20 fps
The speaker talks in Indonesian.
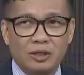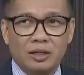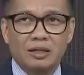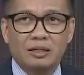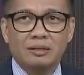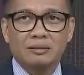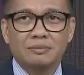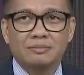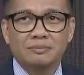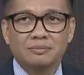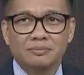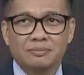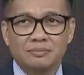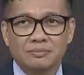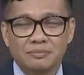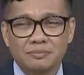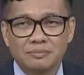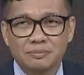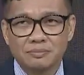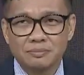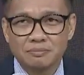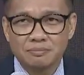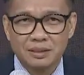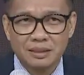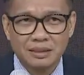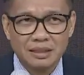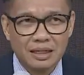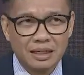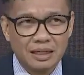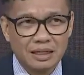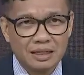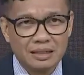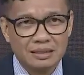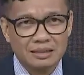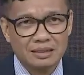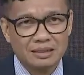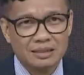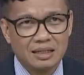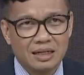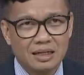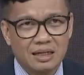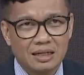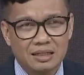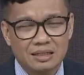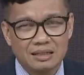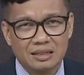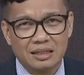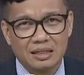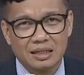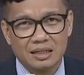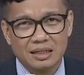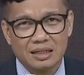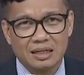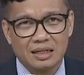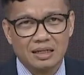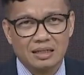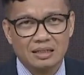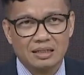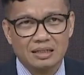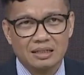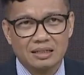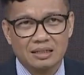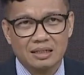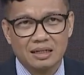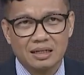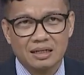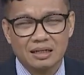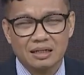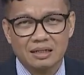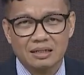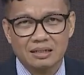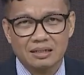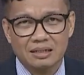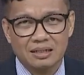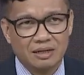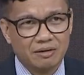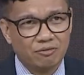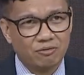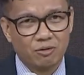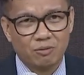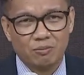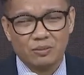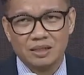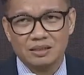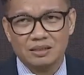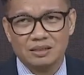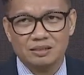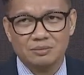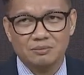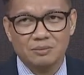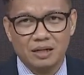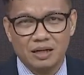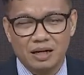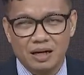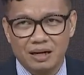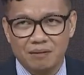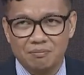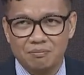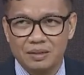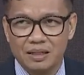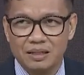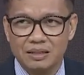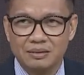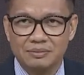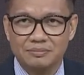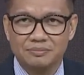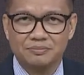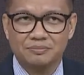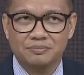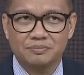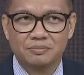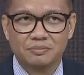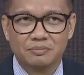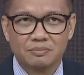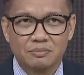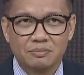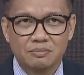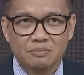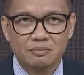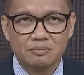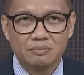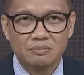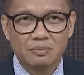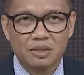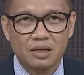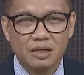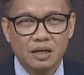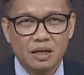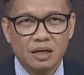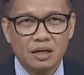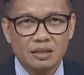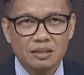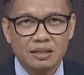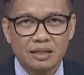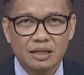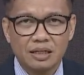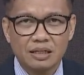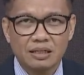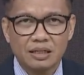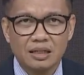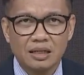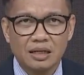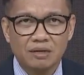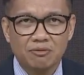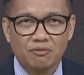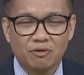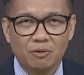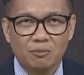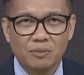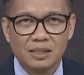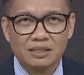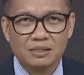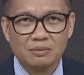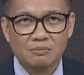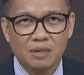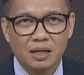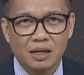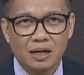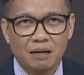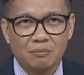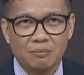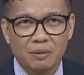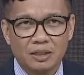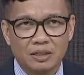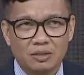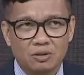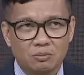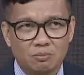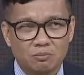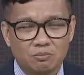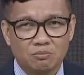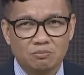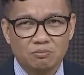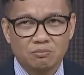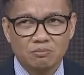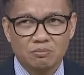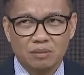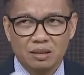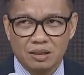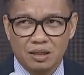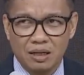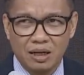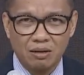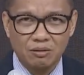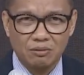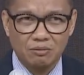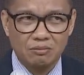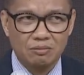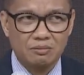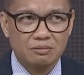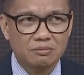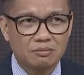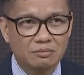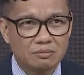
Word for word: ya perjalanan sejarah ketatanegaraan kita di reformasi 98. Jadi ketika reformasi 98 itu bergaung